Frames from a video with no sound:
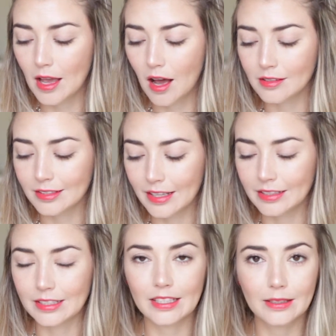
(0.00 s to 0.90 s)

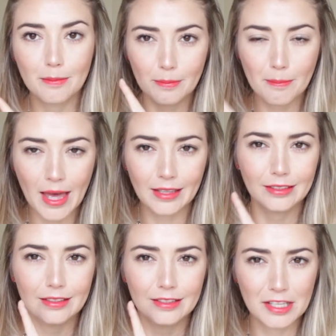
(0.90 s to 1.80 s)
unscented matte
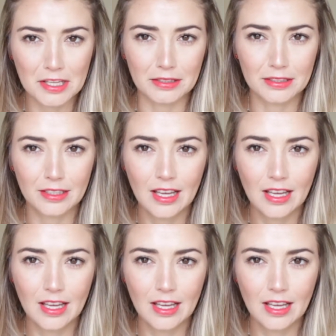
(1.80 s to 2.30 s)
tint.